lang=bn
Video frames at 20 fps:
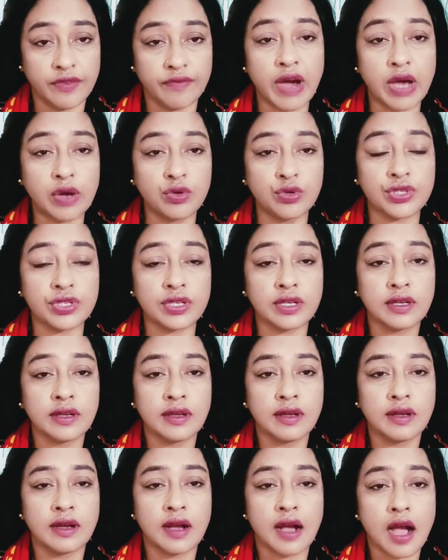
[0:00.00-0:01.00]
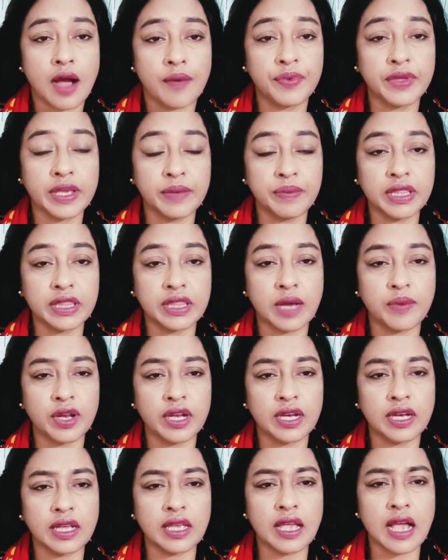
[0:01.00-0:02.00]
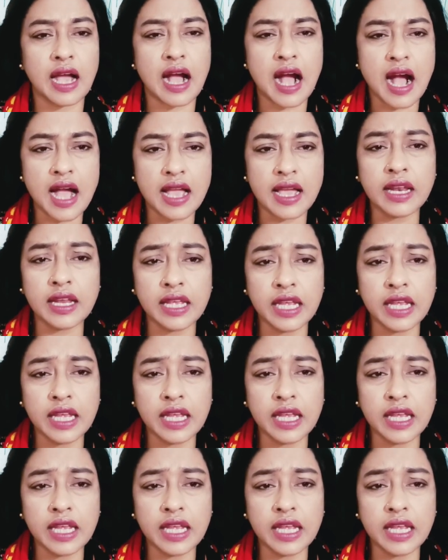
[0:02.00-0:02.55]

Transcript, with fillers: মানুষ আপনি কি মিথ্যা বলেন নাকি হায়ার